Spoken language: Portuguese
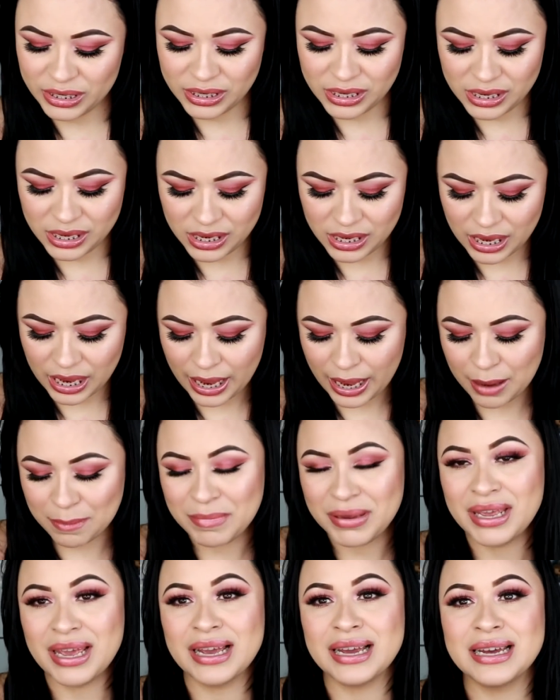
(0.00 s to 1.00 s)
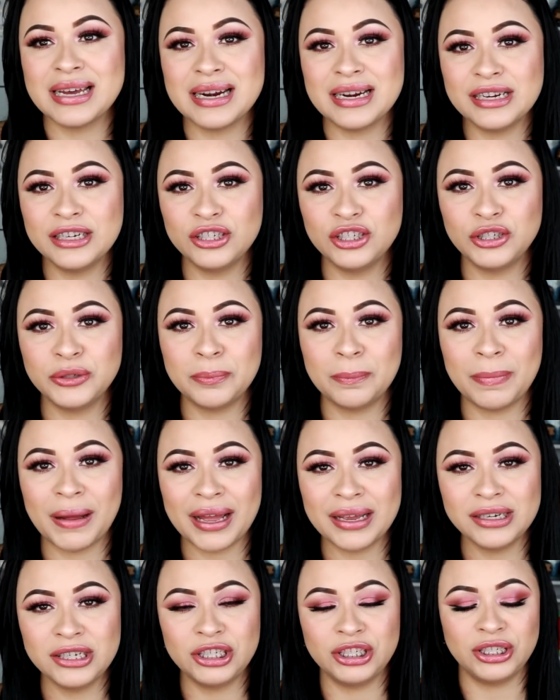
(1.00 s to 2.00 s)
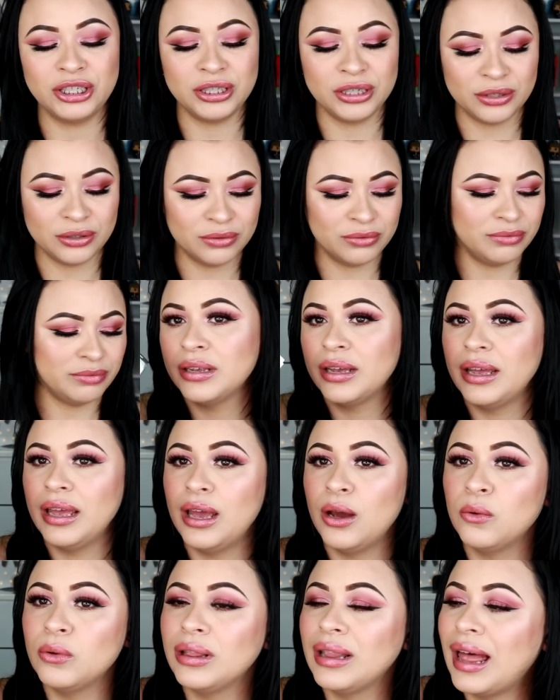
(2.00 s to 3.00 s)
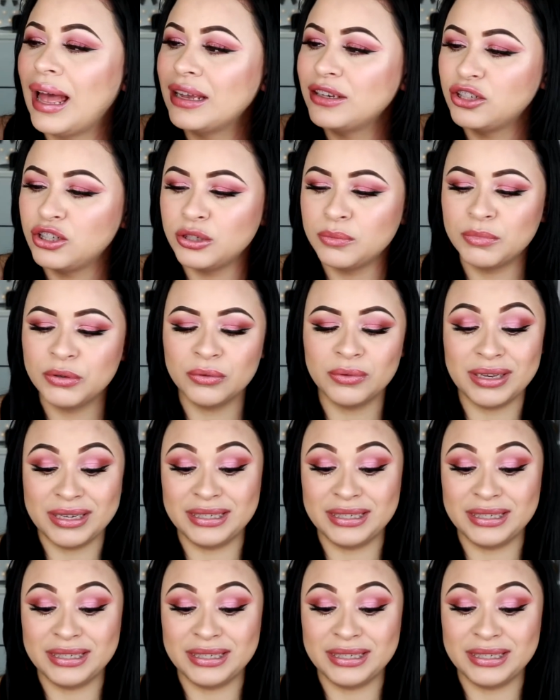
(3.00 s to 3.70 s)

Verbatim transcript: que é a minha grande paixão é o Light Blue.